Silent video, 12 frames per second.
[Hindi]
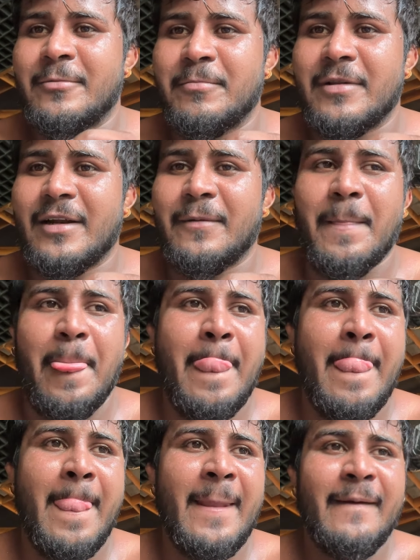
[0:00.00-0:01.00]
मतलब
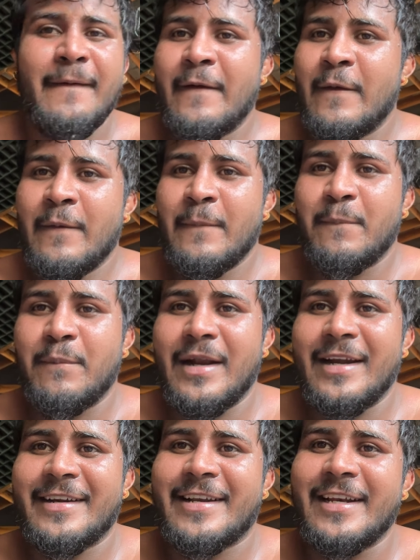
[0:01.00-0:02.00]

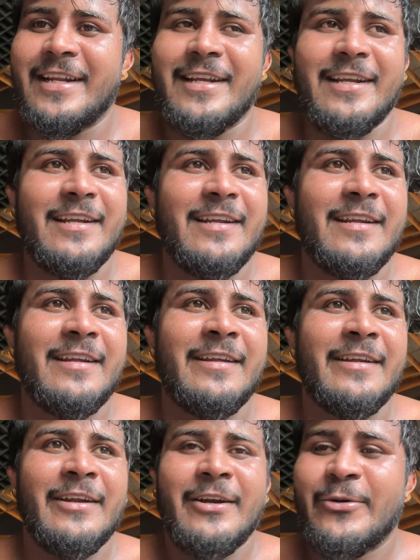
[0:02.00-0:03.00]
मेंटली
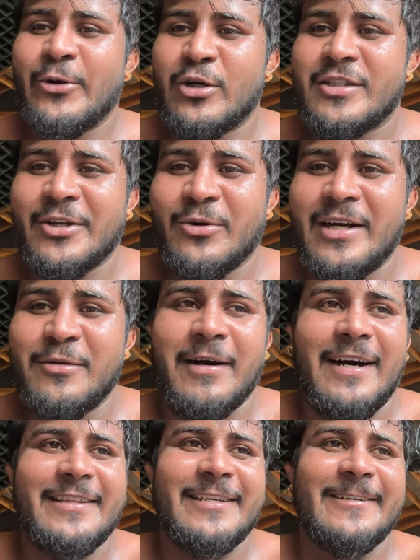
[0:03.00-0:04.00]
टॉर्चर वाली
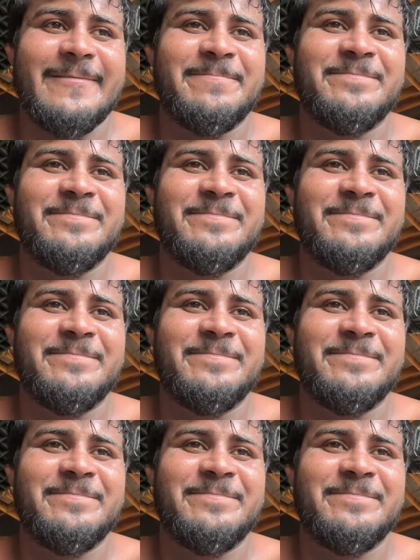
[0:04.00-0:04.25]
बात है